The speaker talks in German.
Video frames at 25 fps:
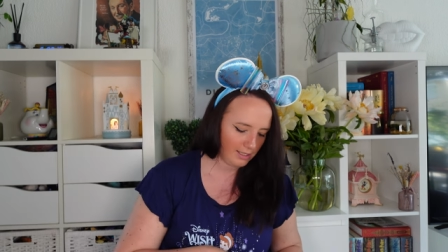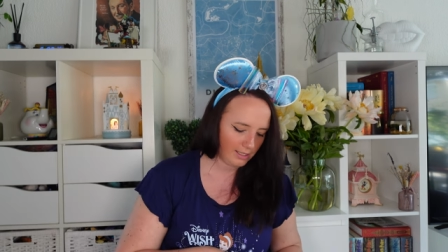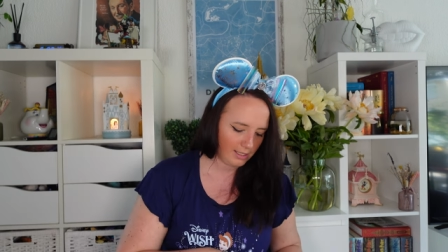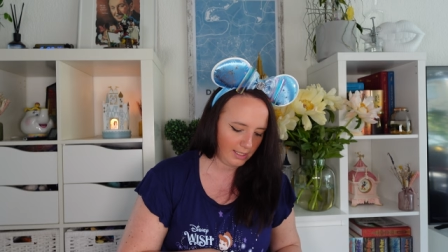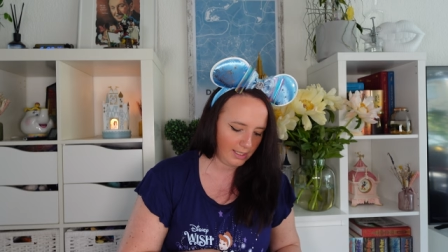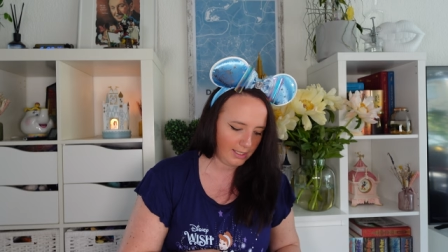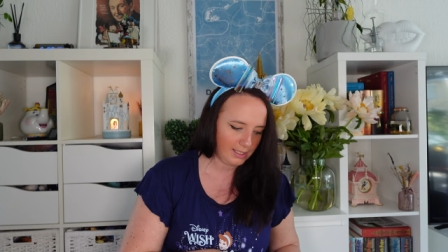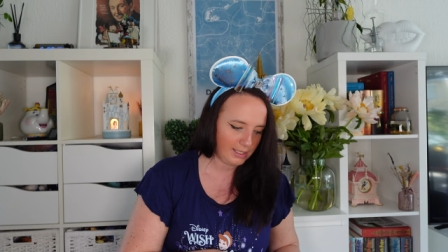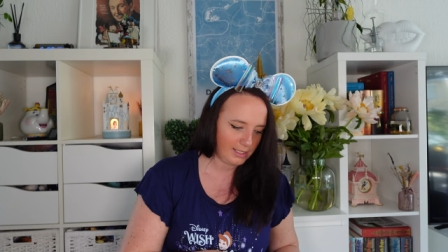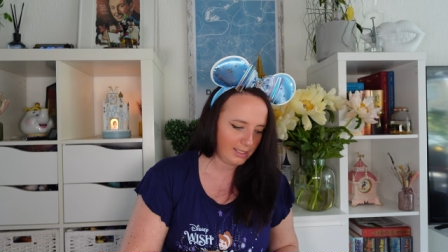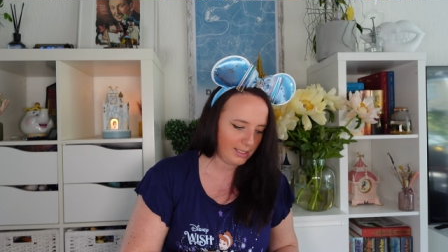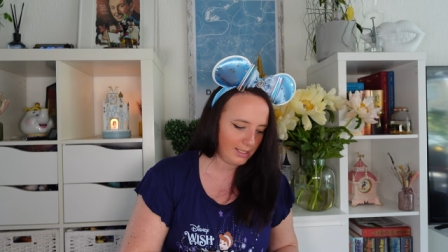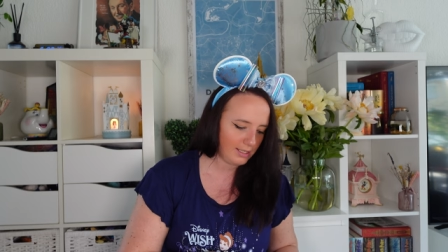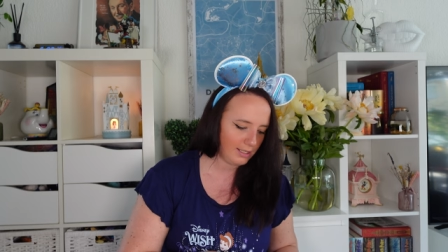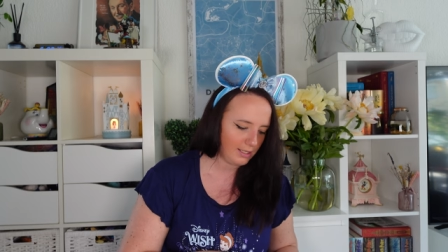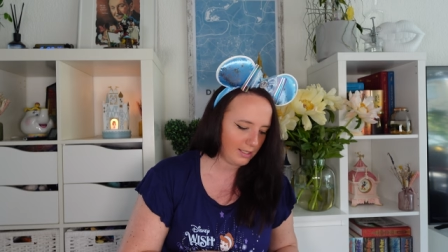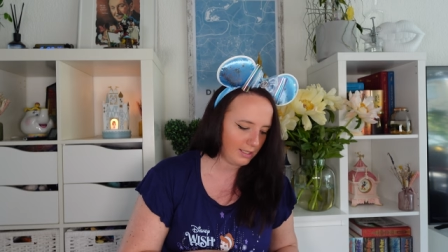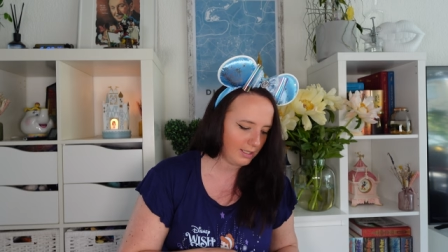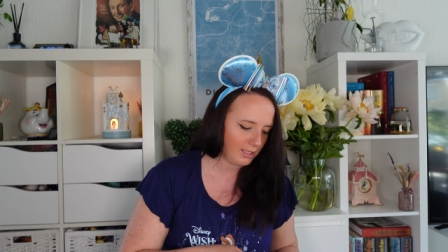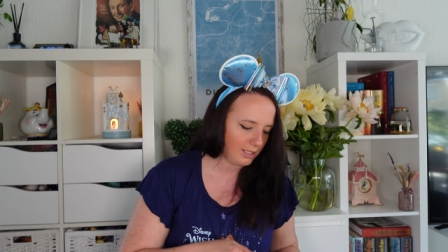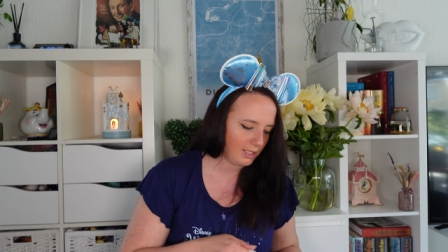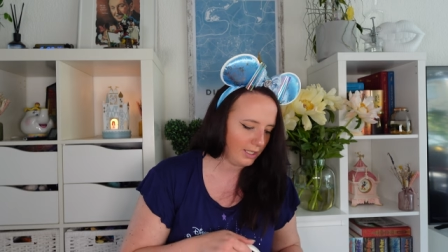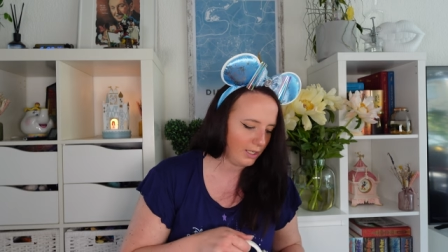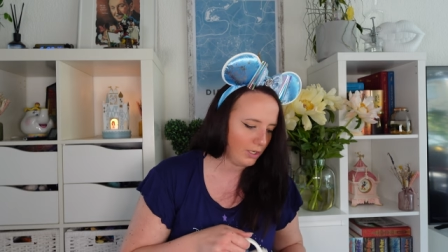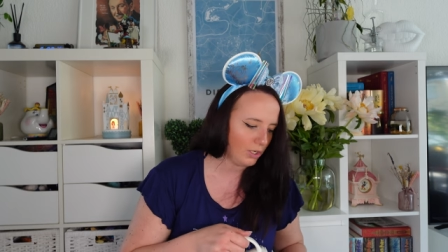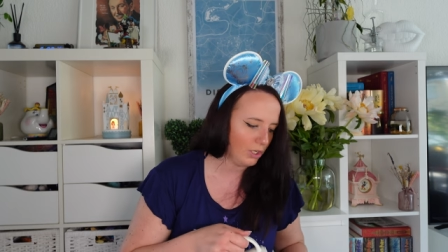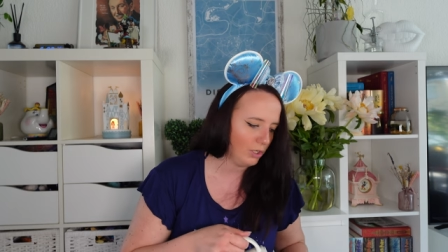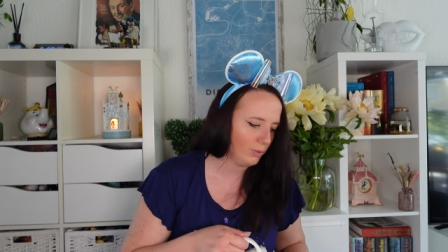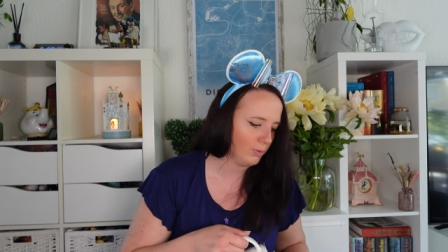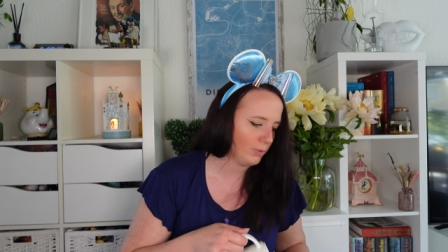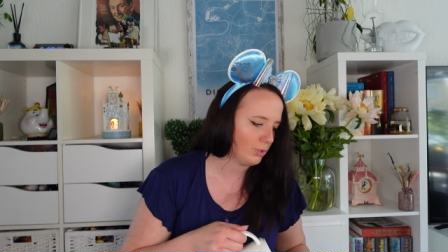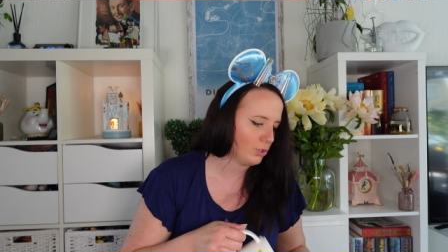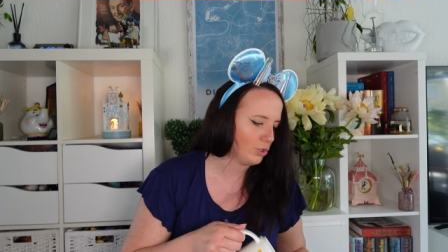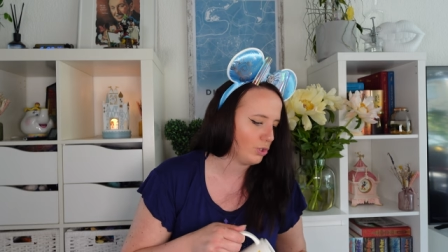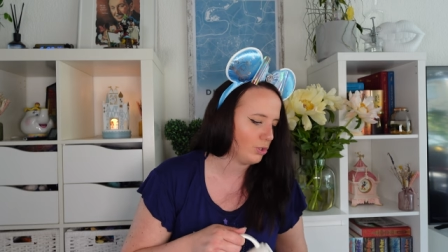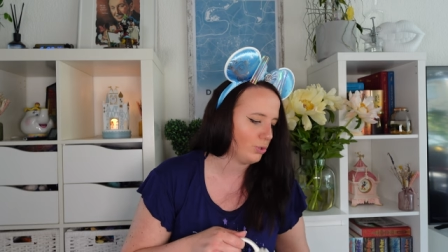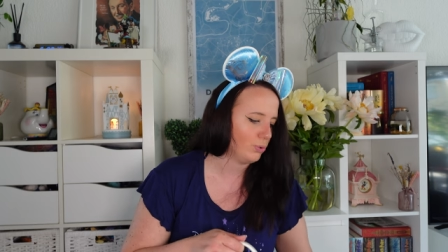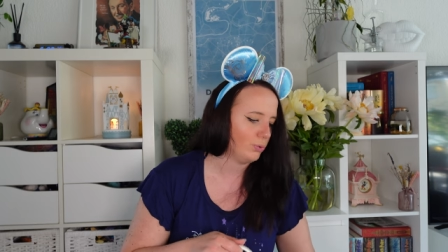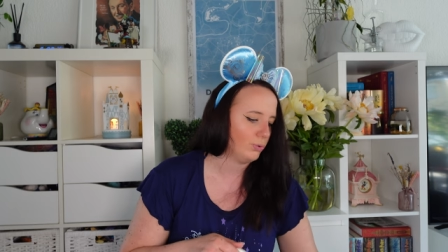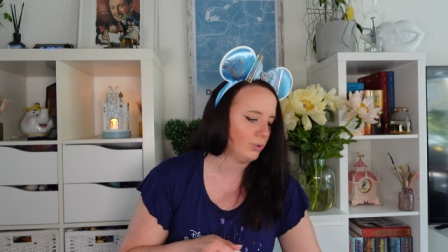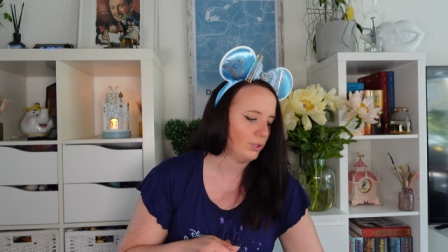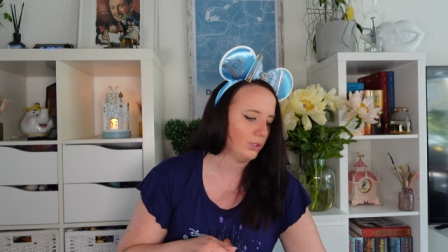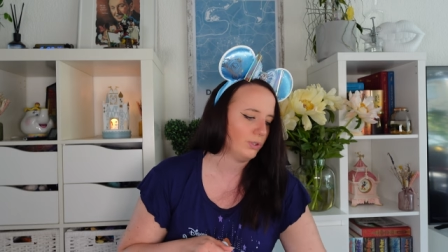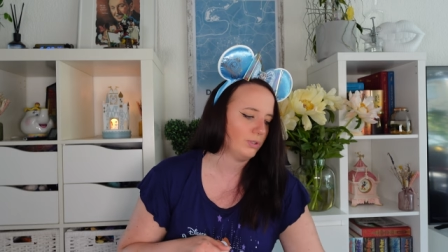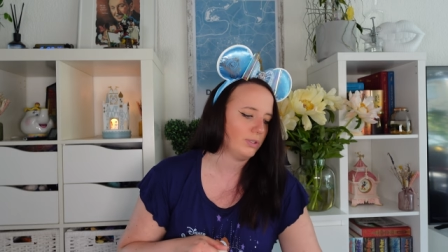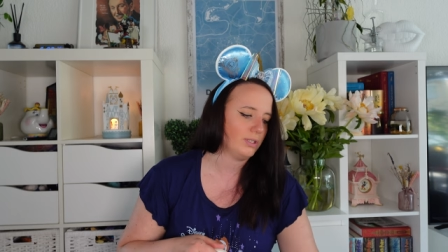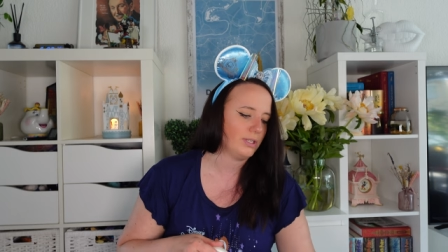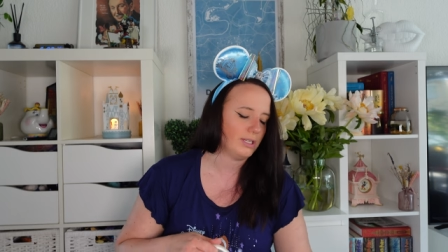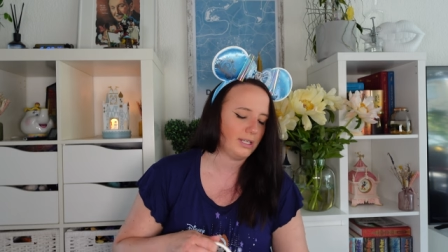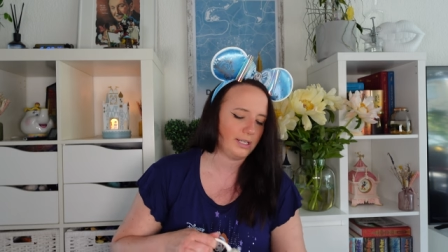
ist die Hollywood Studios